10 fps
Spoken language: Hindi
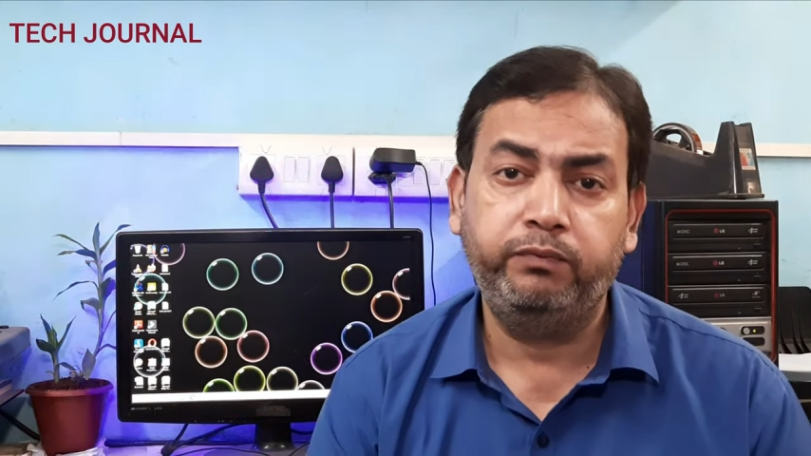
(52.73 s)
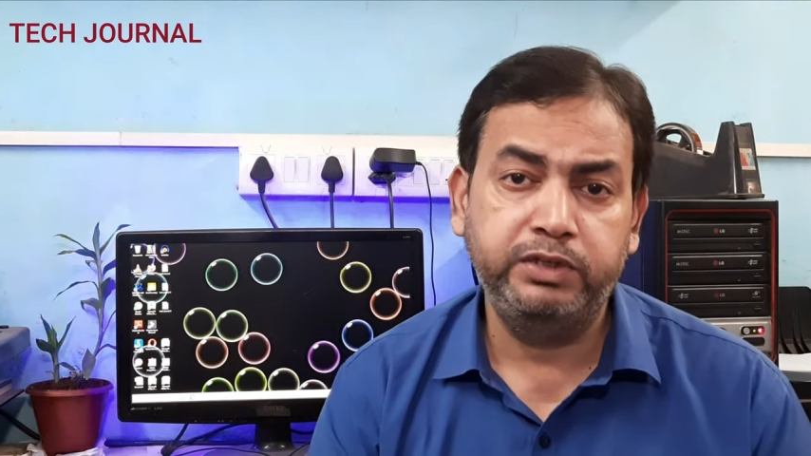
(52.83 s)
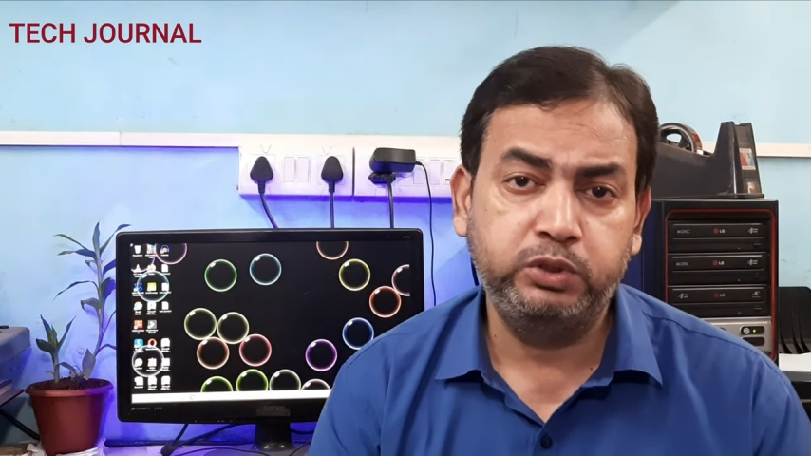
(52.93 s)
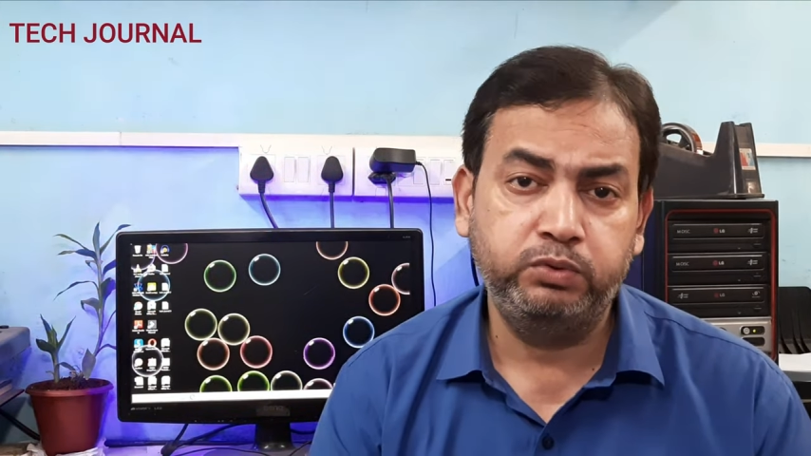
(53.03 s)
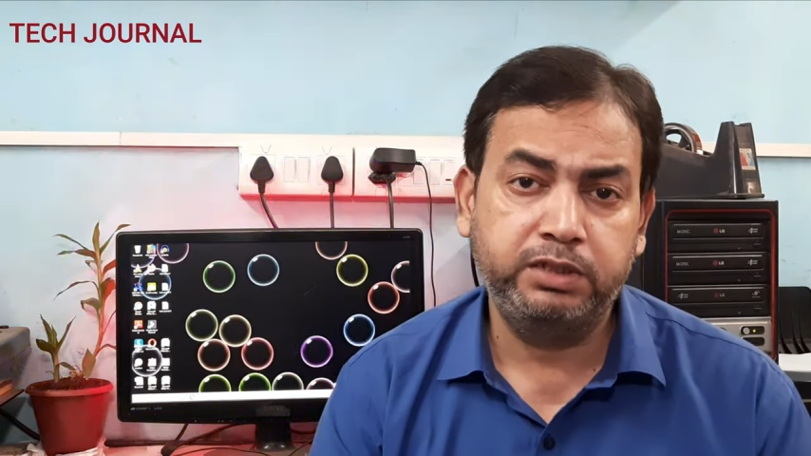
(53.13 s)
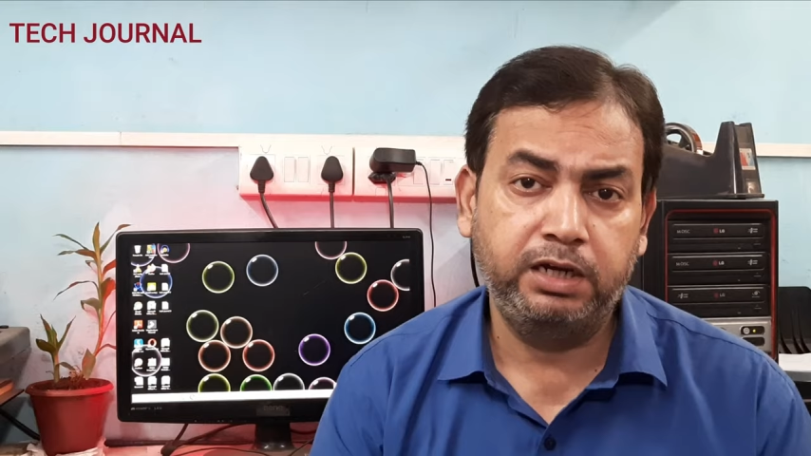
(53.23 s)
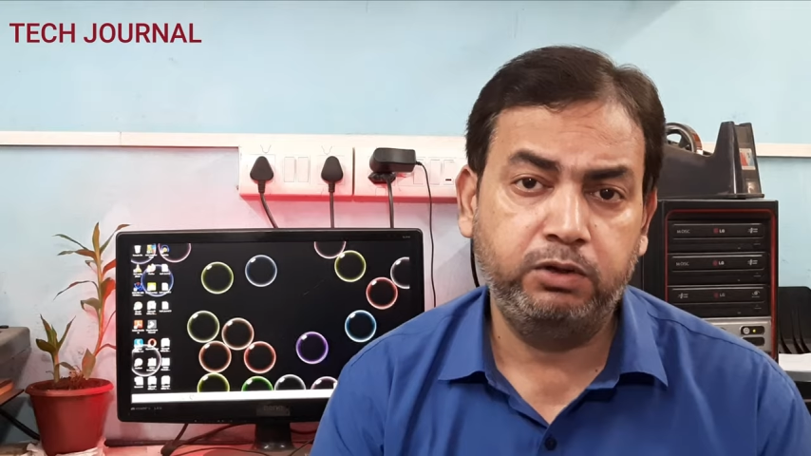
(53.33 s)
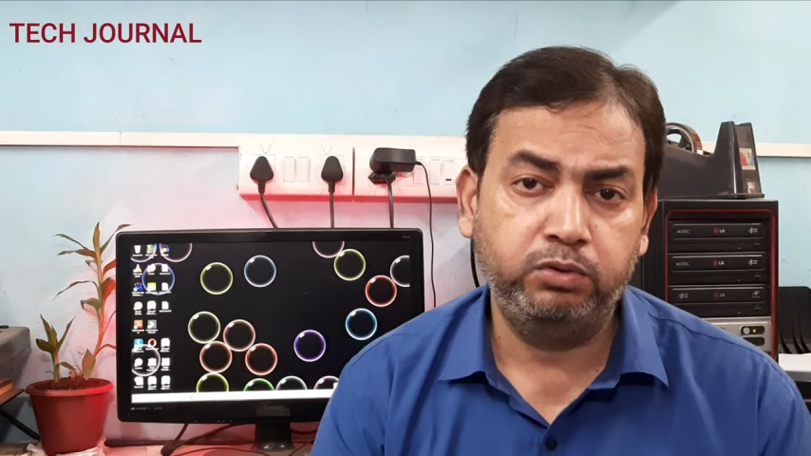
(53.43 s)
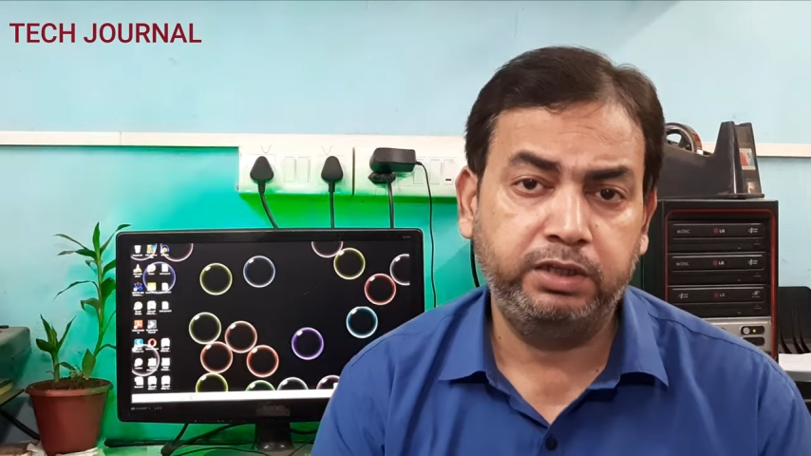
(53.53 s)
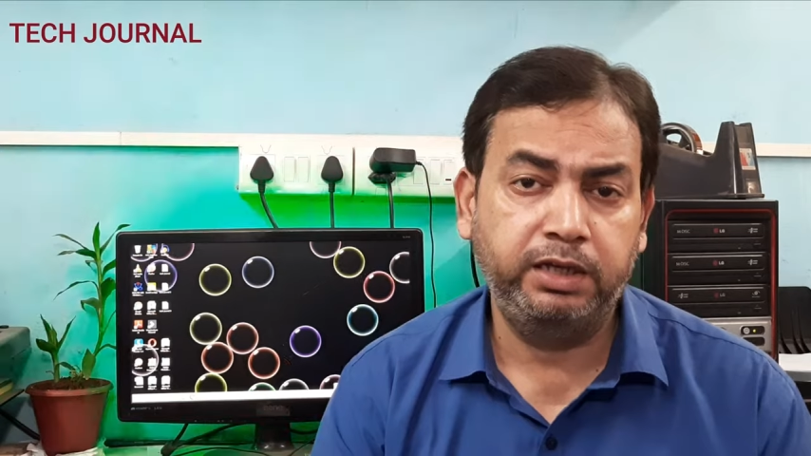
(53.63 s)
ऑफिस यूज़ के
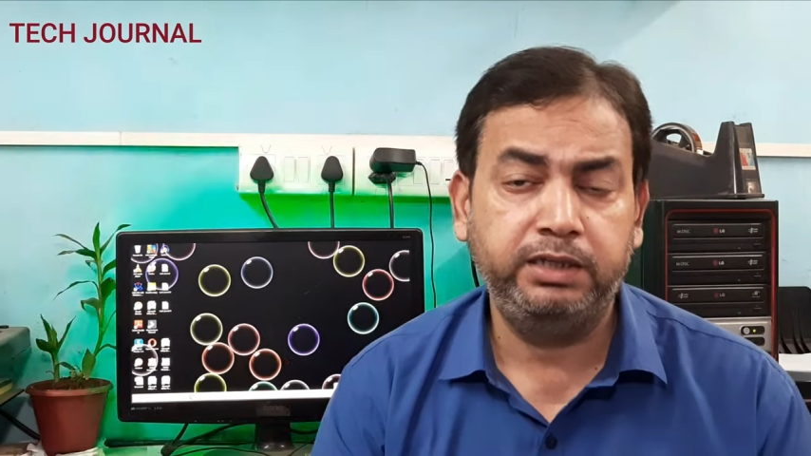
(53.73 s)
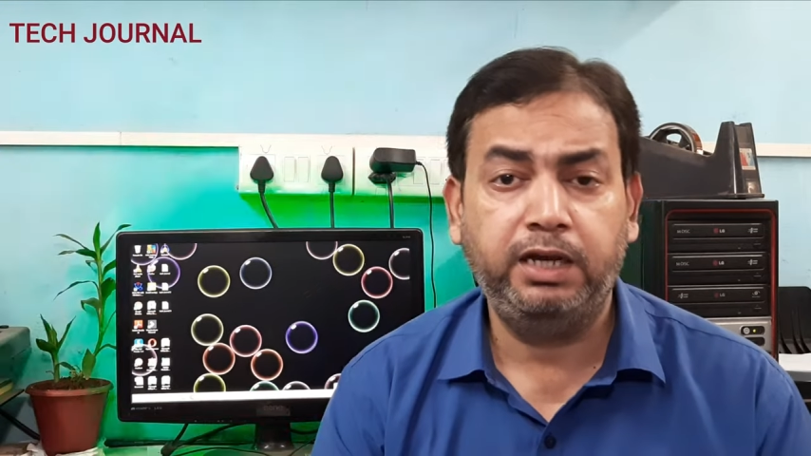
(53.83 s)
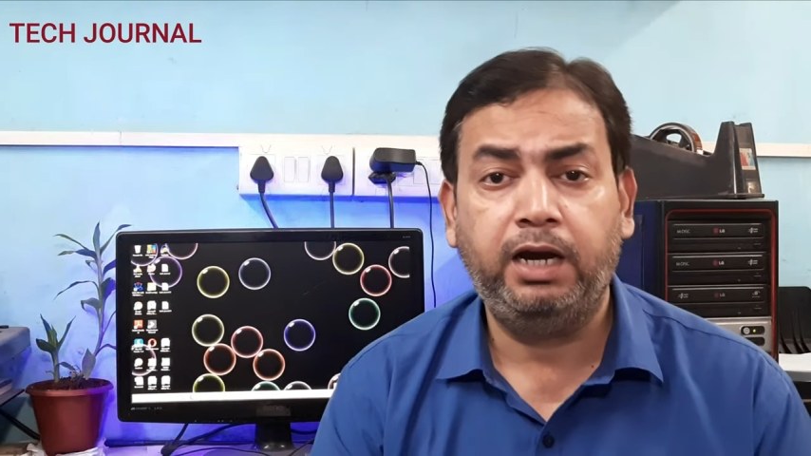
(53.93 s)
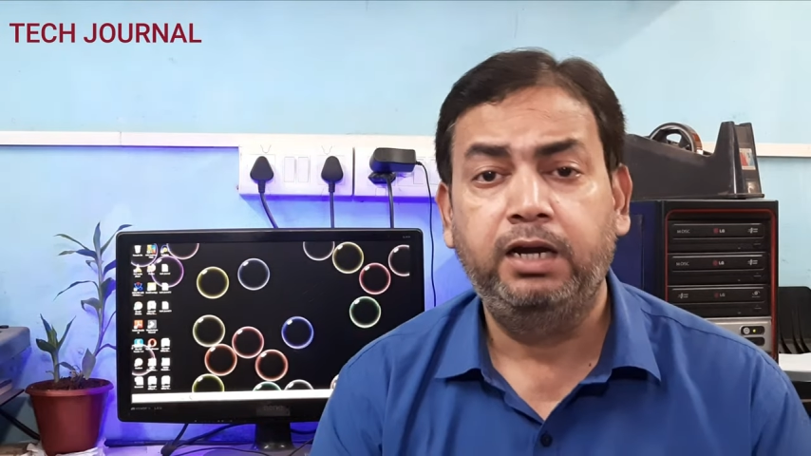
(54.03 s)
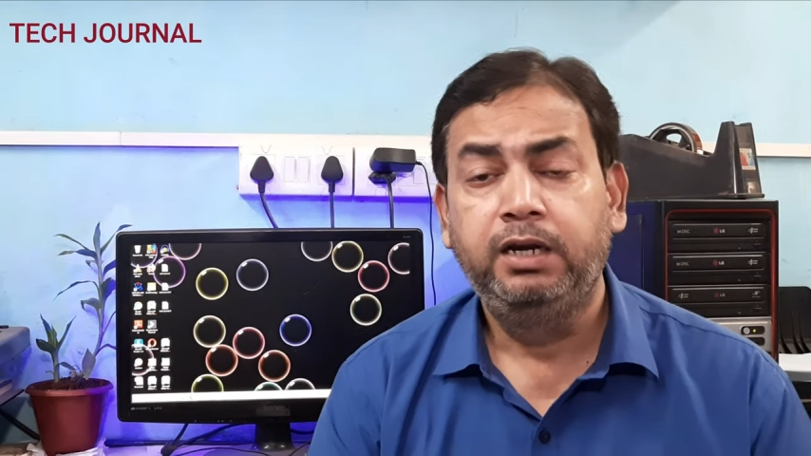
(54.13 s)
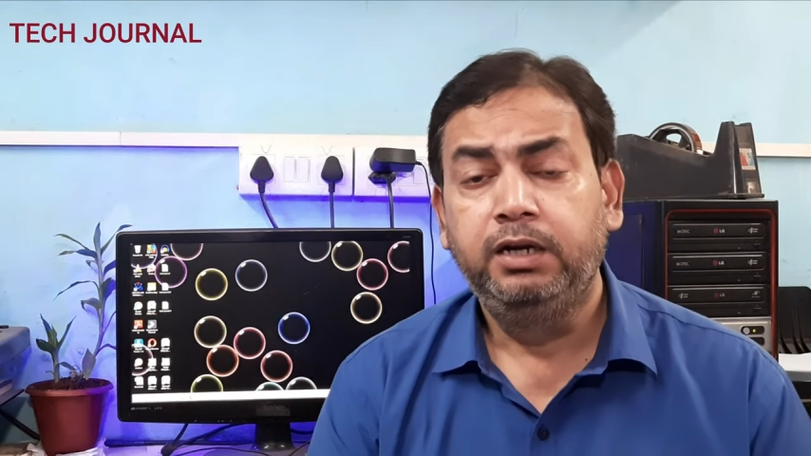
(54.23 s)
लिए होते हैं या